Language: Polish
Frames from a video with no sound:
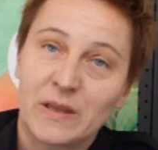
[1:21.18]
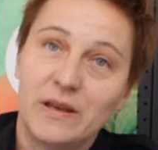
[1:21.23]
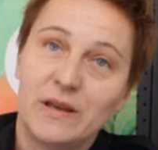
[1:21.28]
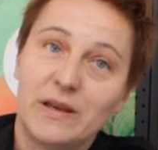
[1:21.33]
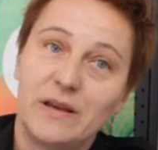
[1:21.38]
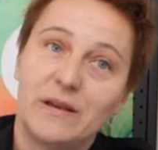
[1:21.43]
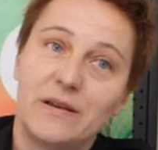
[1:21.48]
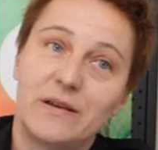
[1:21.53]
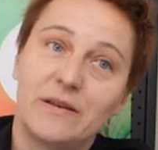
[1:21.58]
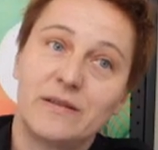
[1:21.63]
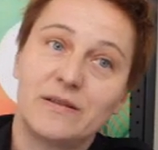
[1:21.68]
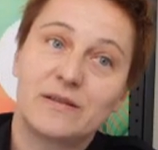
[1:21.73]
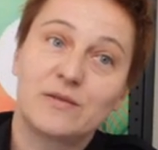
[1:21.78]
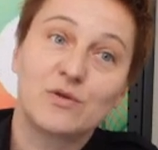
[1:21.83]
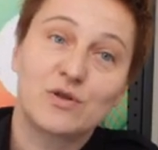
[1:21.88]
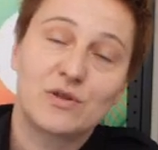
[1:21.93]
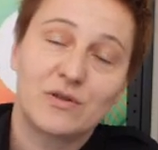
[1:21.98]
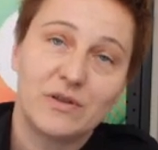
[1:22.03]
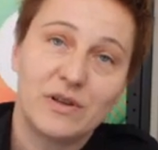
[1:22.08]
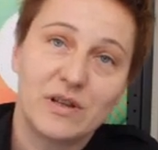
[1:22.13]
E,
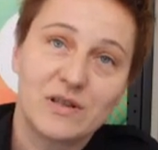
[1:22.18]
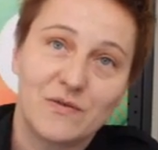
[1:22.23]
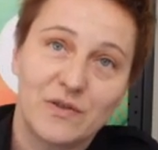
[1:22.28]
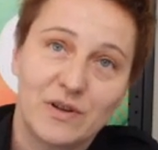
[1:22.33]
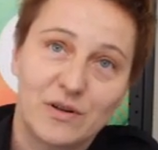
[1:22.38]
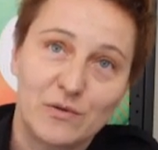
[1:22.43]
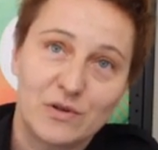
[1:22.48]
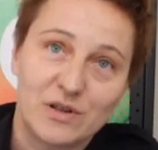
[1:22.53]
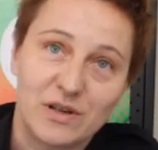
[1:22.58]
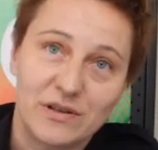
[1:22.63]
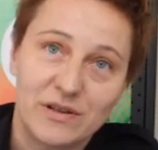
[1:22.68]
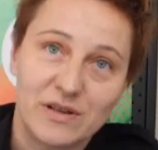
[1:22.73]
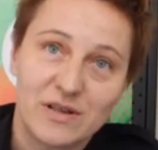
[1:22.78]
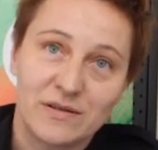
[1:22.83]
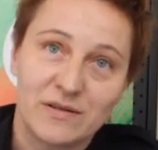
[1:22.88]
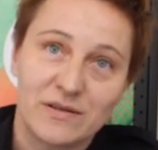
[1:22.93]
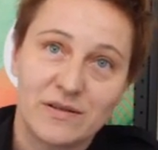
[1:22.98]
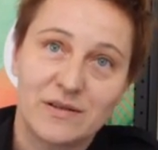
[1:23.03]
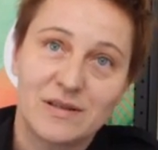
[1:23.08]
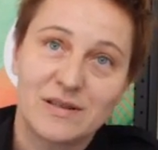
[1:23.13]
cóż to jest wykluczenie
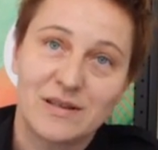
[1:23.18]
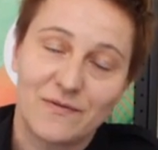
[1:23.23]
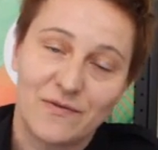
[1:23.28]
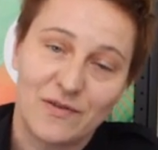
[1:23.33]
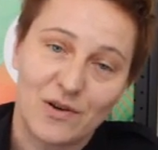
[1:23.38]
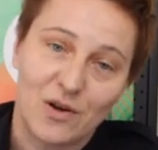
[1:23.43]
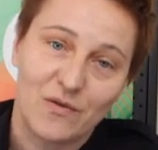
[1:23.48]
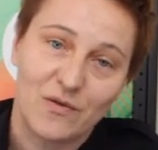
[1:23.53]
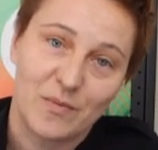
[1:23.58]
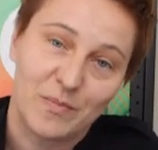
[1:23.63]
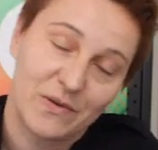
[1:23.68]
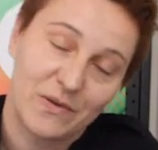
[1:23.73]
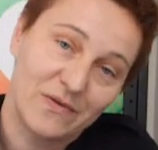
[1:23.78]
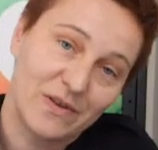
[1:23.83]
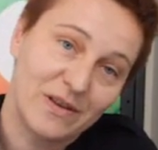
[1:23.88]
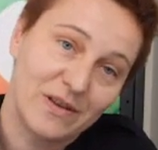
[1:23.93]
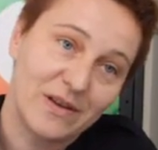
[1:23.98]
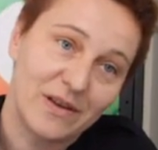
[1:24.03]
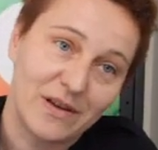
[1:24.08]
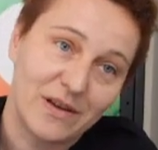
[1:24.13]
e, cyfrowe?
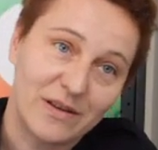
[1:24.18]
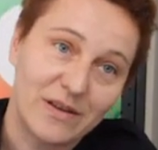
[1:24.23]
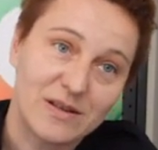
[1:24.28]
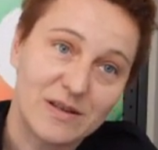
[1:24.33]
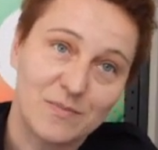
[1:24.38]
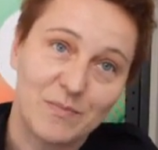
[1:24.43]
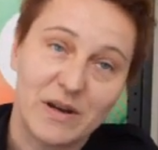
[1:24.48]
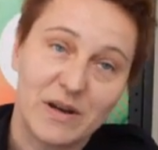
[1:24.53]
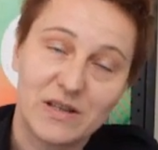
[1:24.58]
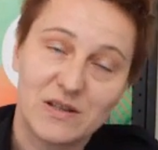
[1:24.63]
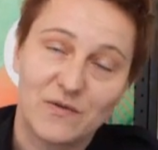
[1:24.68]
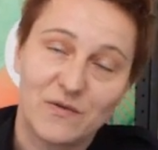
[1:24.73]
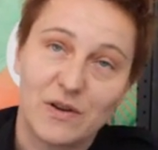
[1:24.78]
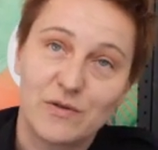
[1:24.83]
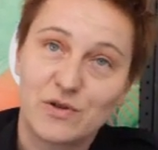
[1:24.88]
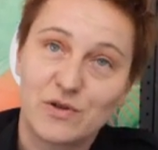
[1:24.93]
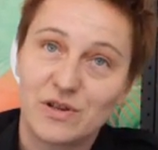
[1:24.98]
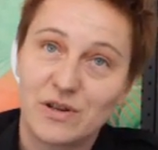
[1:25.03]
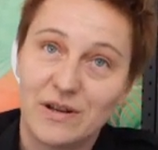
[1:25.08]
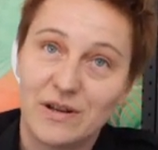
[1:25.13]
Pewnie nie jeden z Państwa
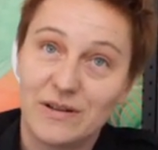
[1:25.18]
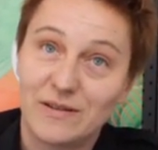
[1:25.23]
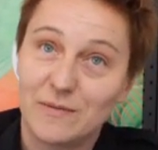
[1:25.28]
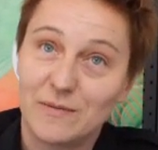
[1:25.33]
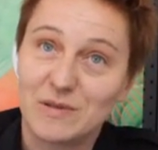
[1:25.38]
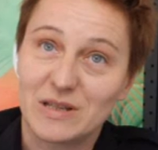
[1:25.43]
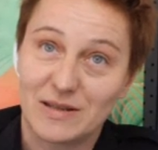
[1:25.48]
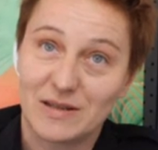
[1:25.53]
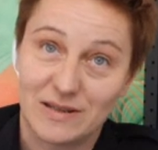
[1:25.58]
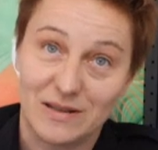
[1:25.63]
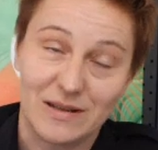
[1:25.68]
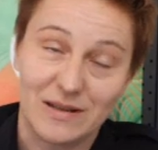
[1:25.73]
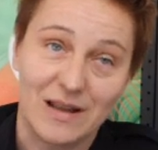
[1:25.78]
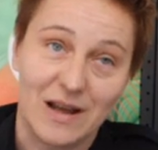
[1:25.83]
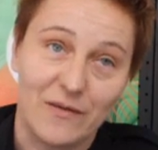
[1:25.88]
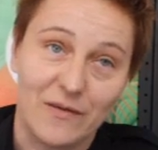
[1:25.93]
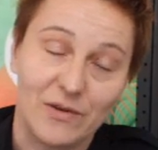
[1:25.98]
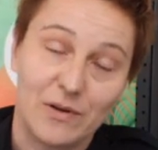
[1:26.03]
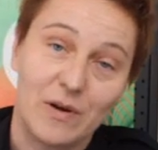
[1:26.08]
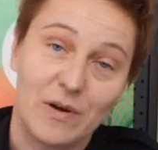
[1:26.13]
już się na tym
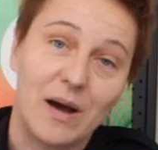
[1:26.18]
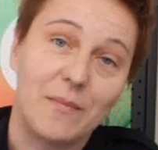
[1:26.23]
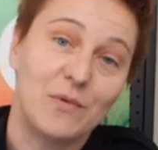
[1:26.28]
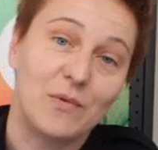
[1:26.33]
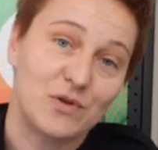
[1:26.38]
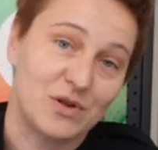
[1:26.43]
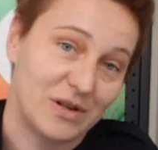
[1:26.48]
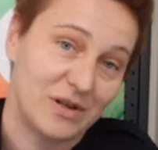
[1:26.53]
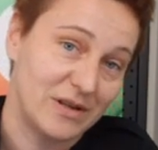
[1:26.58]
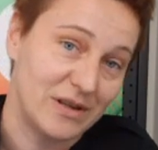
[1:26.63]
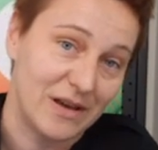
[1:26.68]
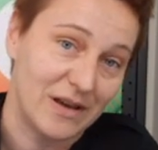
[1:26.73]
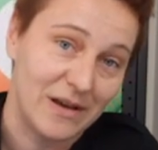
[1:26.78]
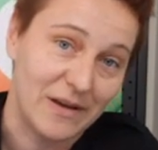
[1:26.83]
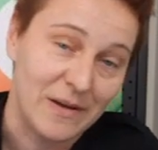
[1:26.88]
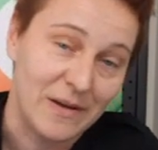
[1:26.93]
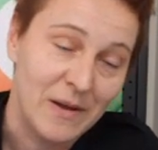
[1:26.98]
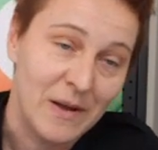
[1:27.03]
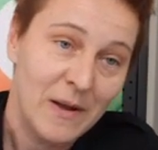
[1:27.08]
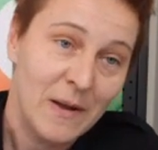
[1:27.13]
zastanawiał, a może
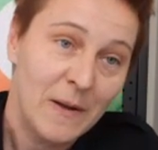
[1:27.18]
nie.